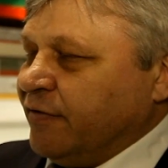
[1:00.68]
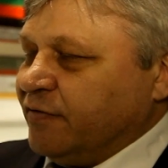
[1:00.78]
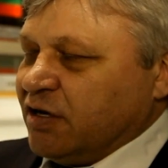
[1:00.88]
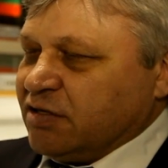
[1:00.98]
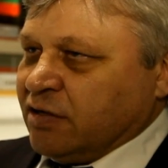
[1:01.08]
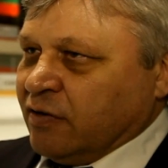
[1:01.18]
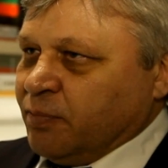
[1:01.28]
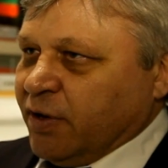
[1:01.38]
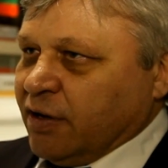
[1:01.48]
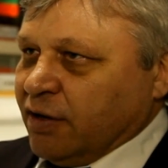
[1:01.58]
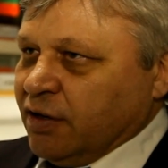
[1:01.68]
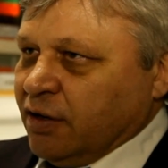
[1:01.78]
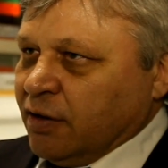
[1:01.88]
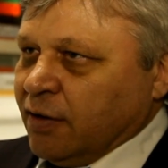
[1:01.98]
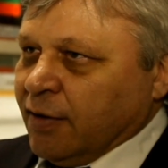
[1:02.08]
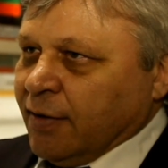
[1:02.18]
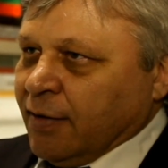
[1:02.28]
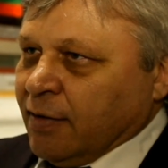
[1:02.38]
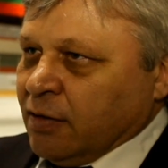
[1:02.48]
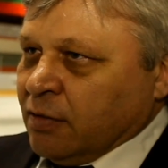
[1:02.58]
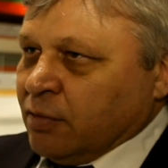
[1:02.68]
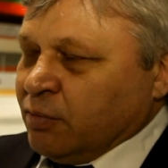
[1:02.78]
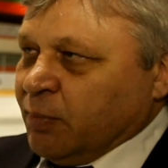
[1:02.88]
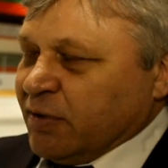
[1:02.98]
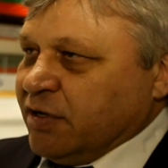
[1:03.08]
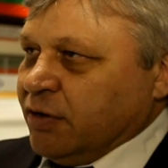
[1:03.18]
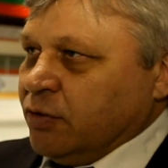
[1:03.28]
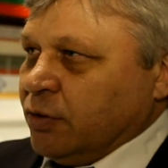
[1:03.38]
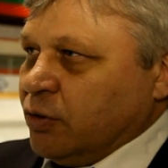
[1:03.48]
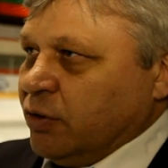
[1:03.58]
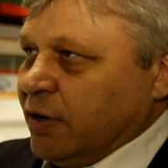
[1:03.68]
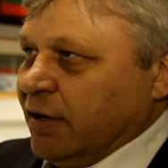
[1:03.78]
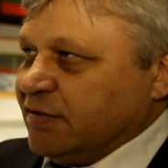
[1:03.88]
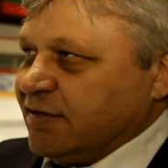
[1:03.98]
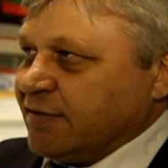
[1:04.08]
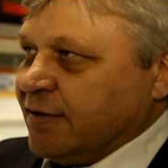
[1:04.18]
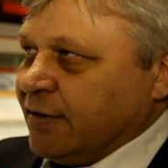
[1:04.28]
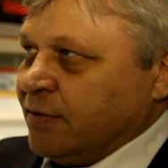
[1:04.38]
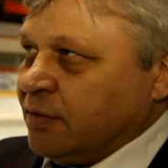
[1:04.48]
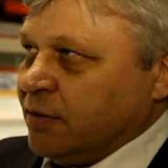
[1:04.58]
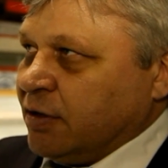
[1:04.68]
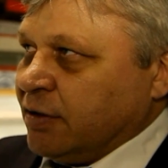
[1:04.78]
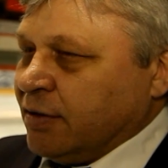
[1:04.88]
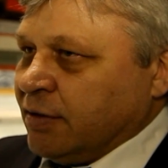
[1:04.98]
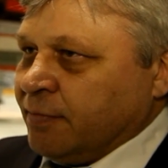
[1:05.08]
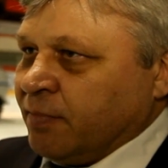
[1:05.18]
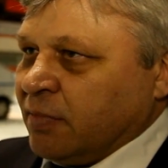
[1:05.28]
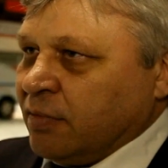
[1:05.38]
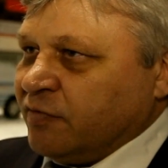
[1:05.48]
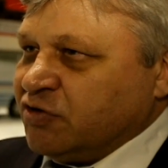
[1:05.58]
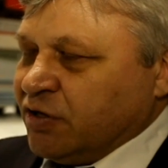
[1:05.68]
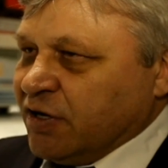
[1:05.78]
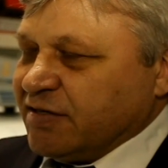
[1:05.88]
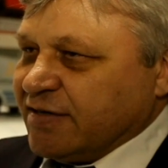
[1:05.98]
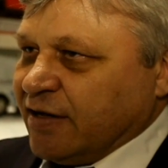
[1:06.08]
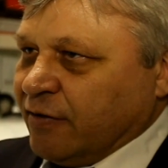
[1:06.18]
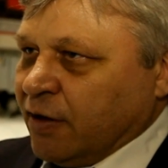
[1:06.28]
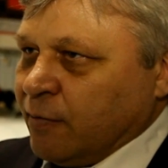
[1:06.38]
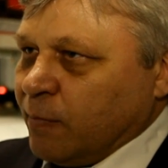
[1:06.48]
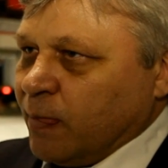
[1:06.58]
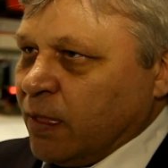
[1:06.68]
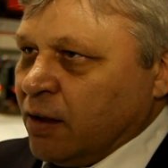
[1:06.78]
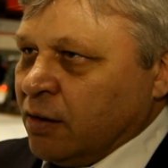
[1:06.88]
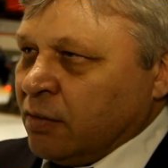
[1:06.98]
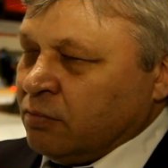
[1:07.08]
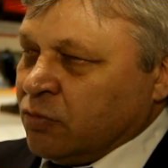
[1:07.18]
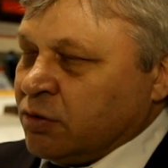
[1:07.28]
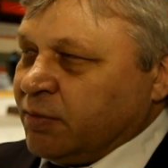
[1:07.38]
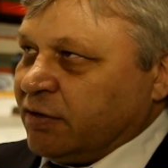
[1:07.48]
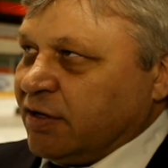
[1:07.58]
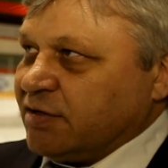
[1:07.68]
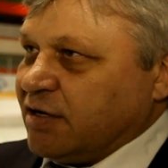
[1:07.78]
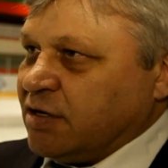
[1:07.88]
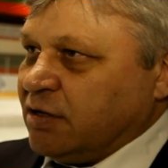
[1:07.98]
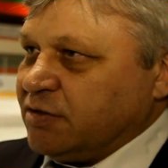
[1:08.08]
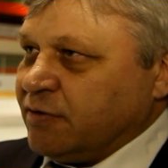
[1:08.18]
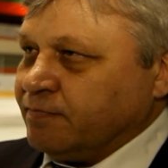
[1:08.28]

и в три состава переходили. Мы последнюю игру играли со СКА, э, четыре состава, может где-то и сказалось.